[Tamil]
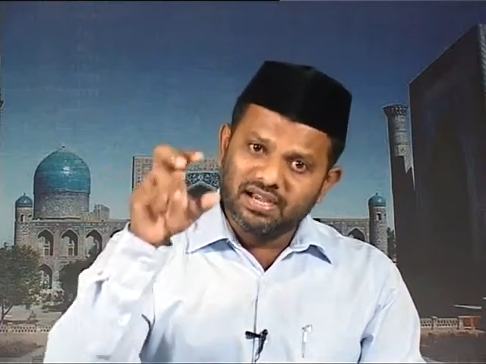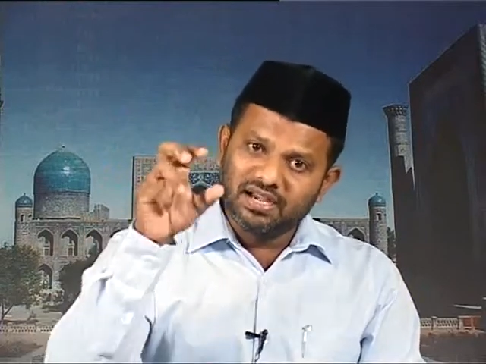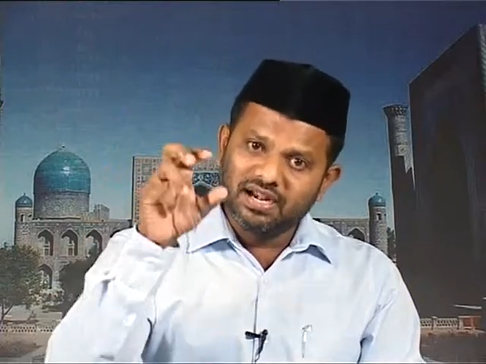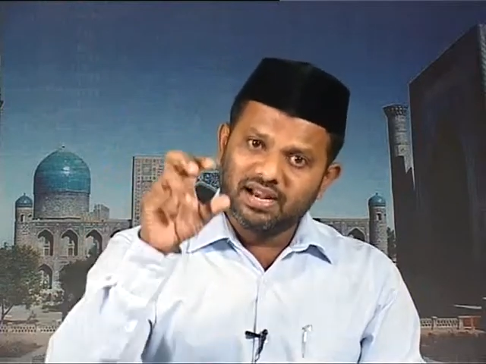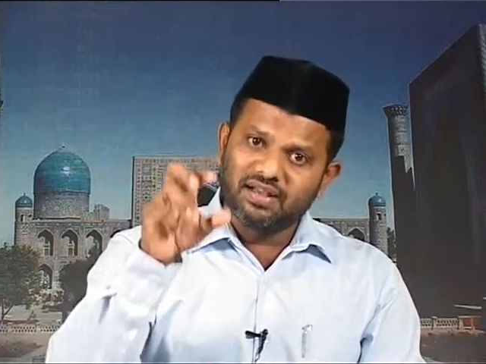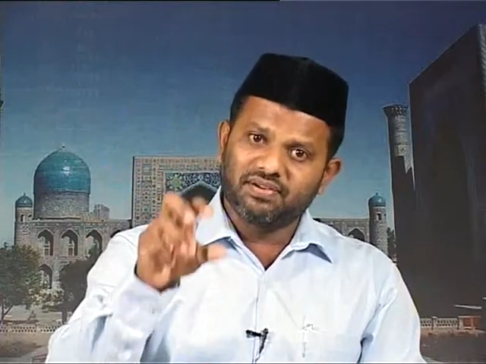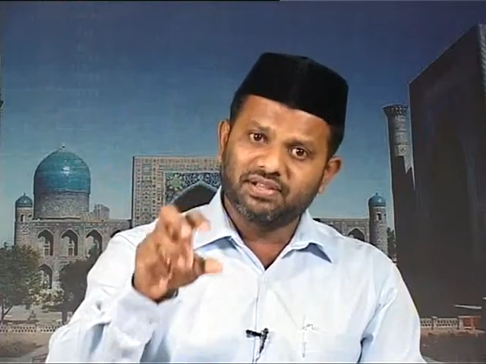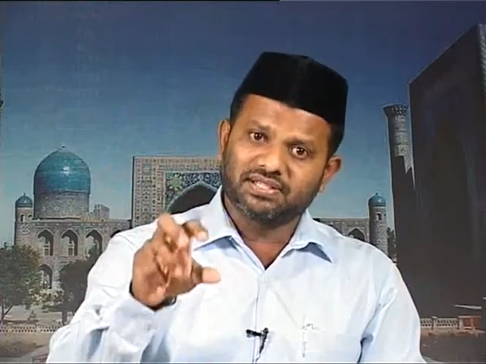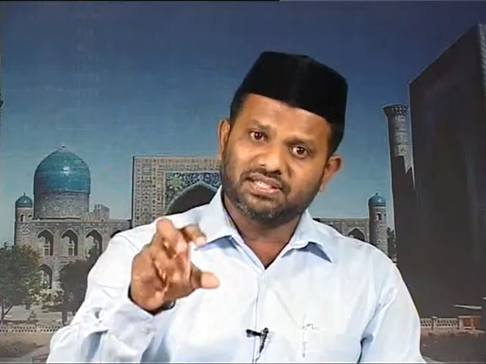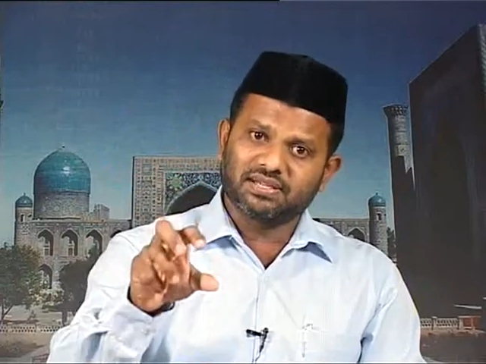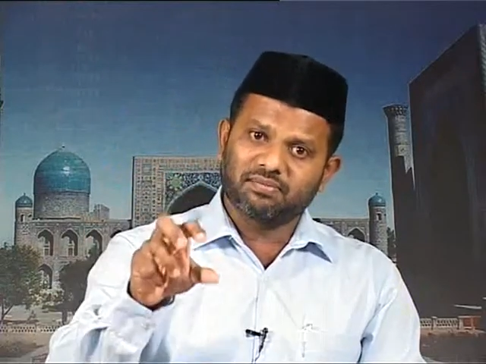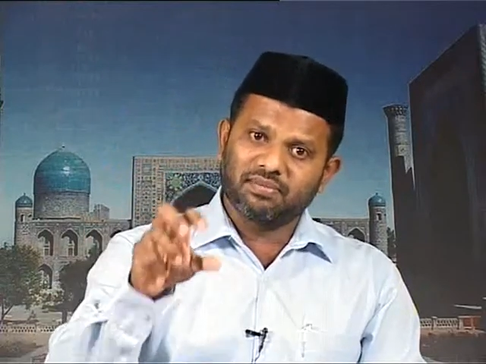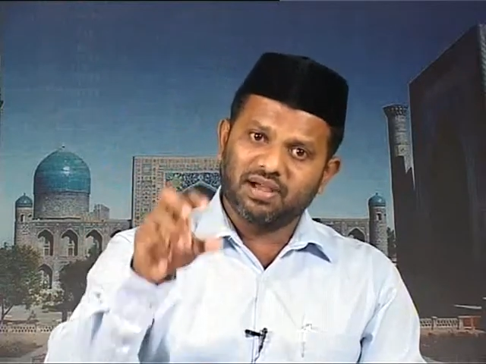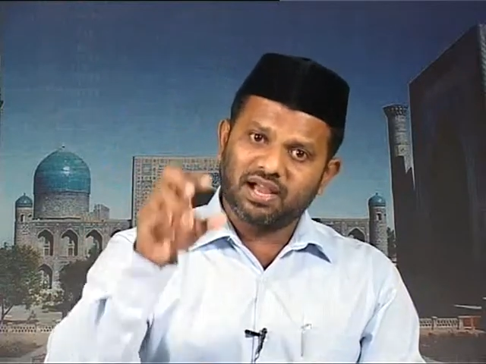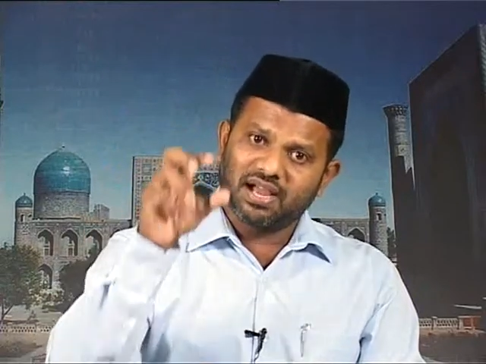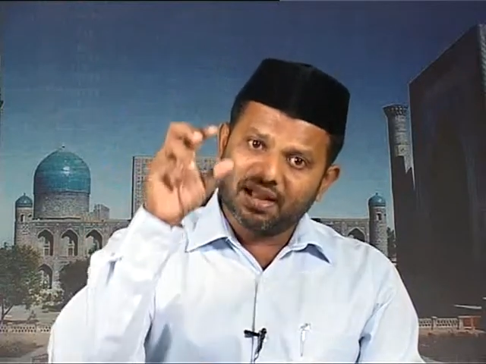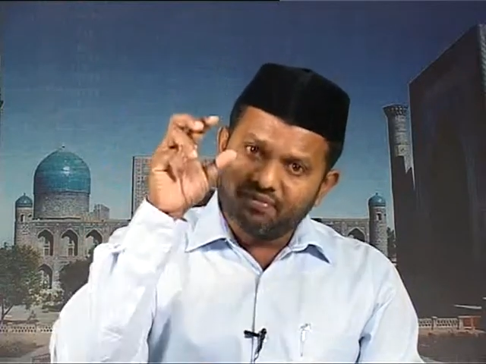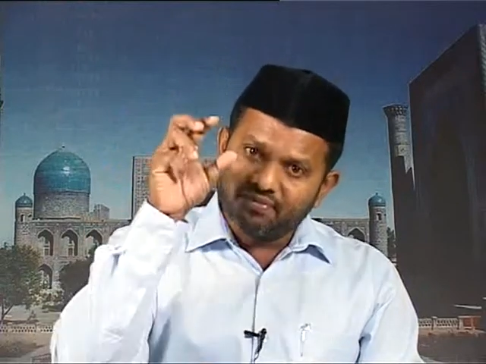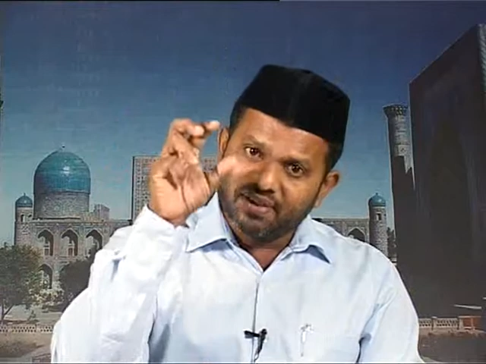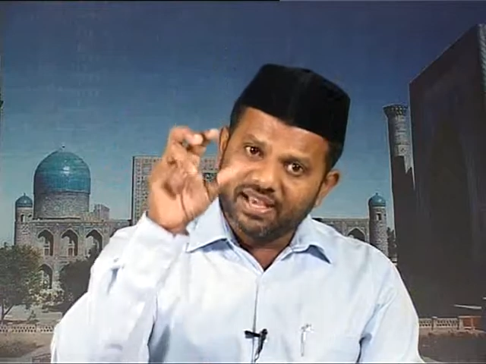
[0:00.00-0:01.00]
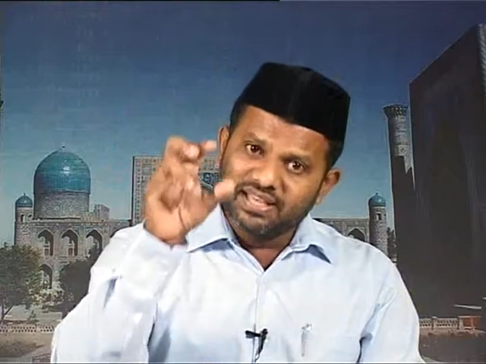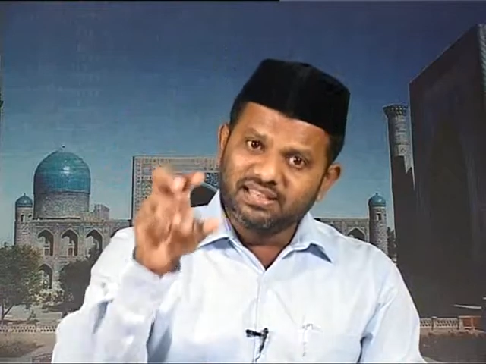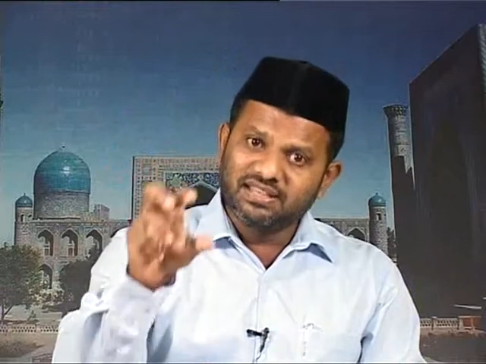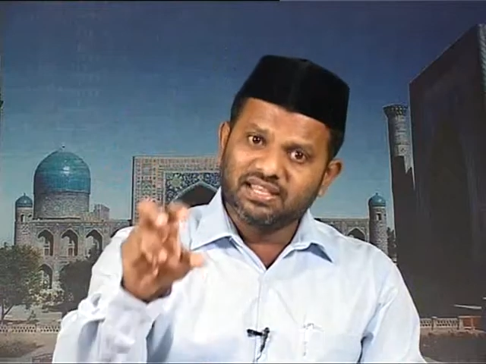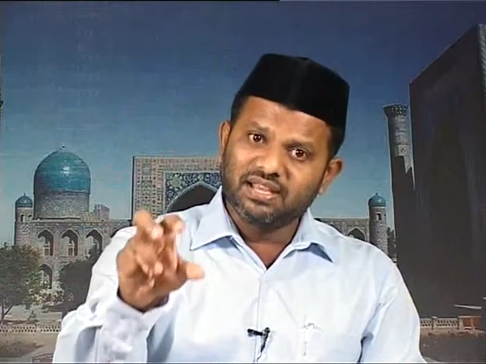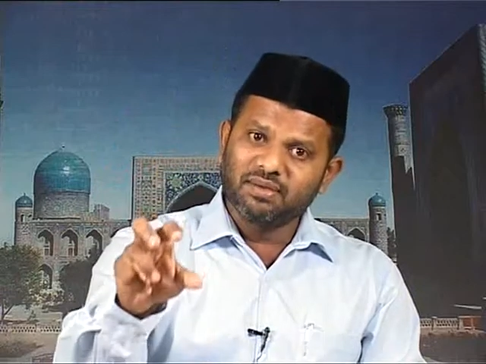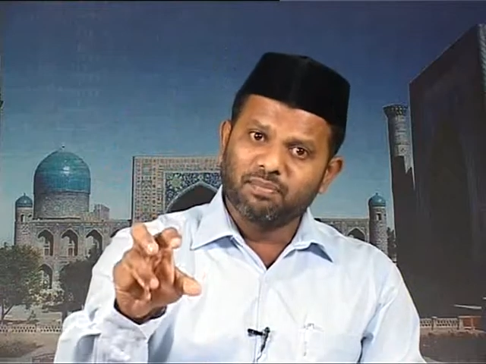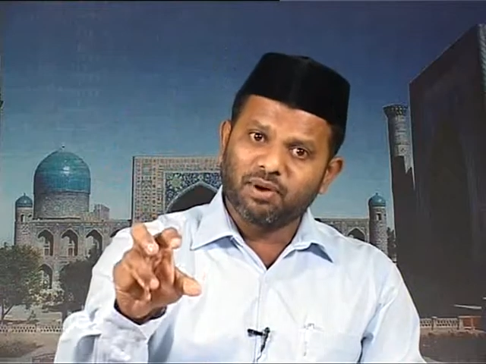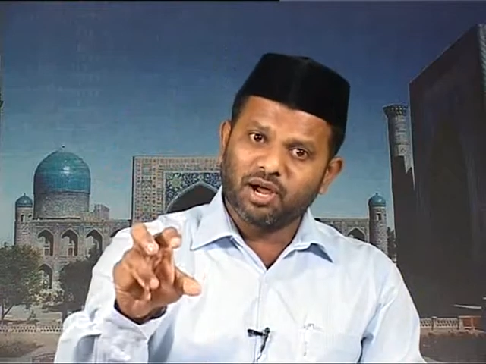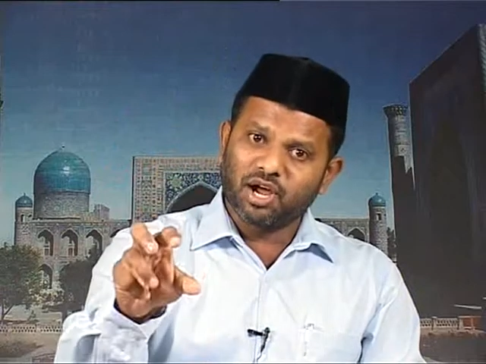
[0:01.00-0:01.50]
இலவசமாக
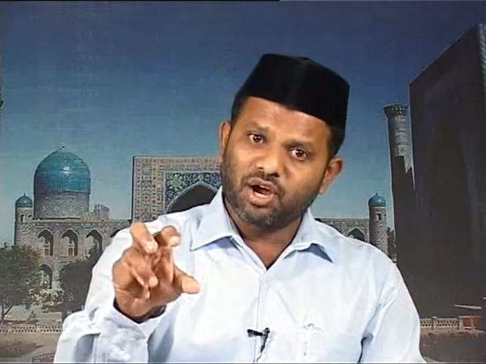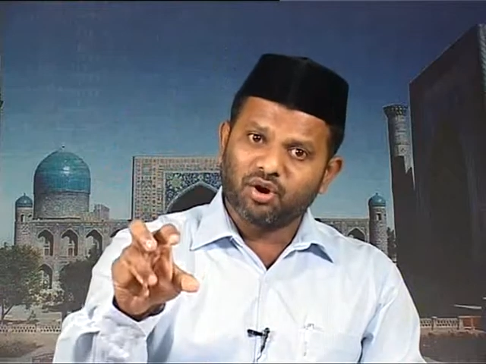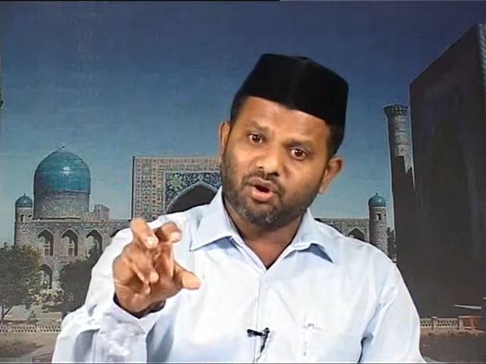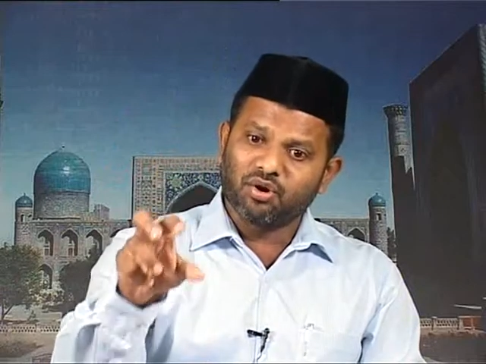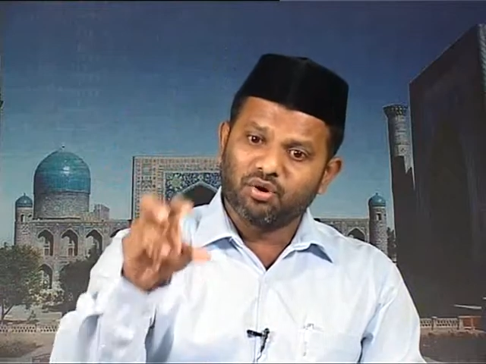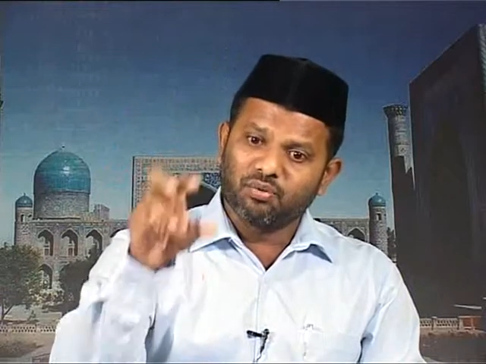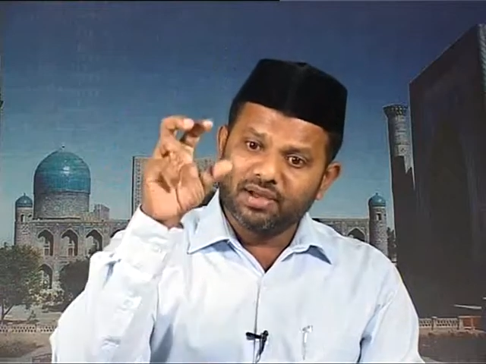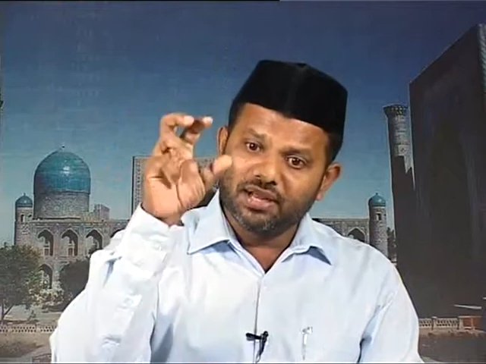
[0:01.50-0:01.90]
வைத்தியம் பார்க்கணும்